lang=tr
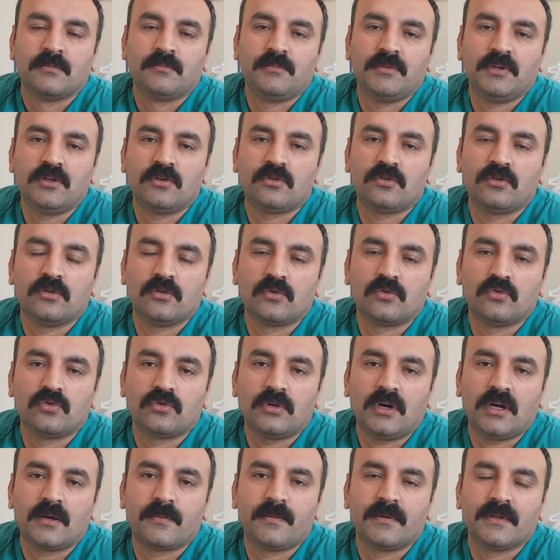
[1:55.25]
1 kilo
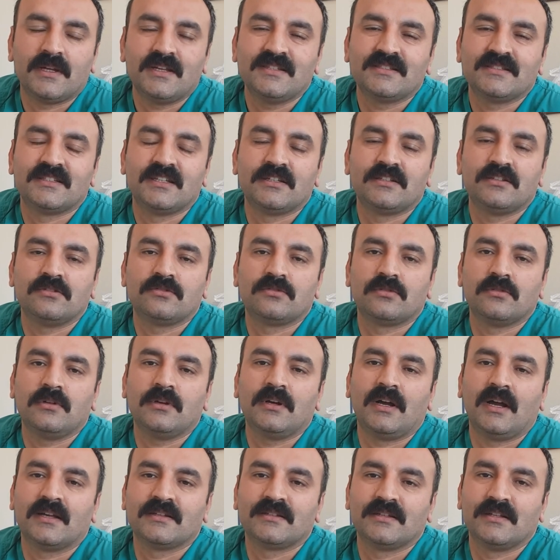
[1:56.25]
kuru arpadan 8 kilo
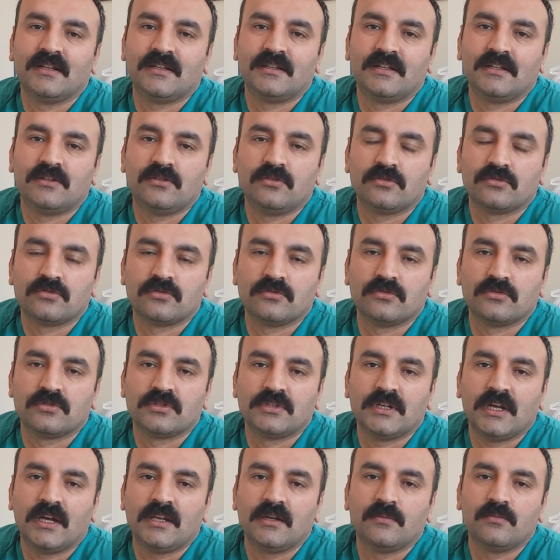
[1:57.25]
hasıl elde
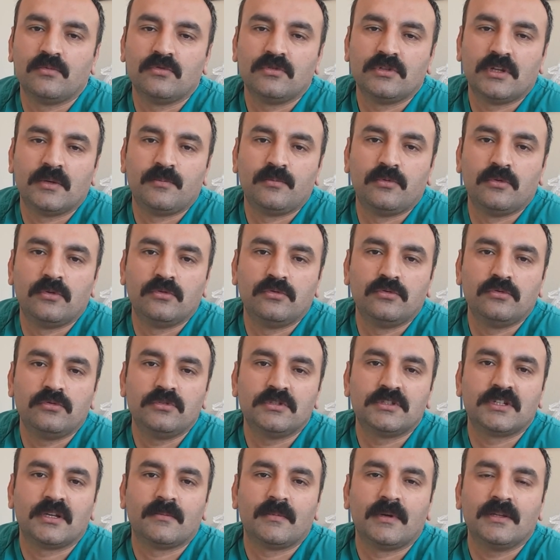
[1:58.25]
ediyorsunuz. Yani bunu da
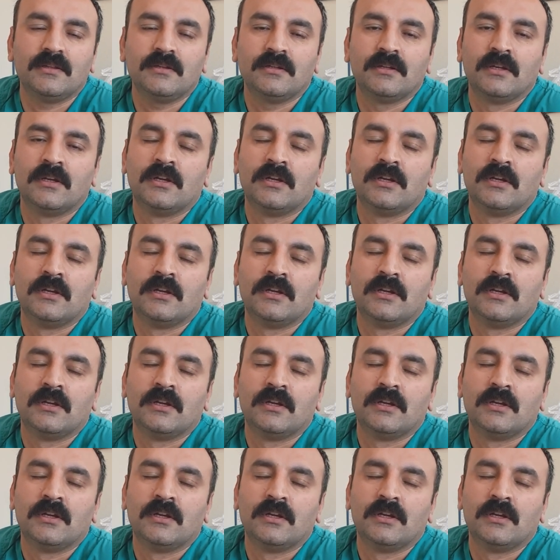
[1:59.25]
böldüğünüz zaman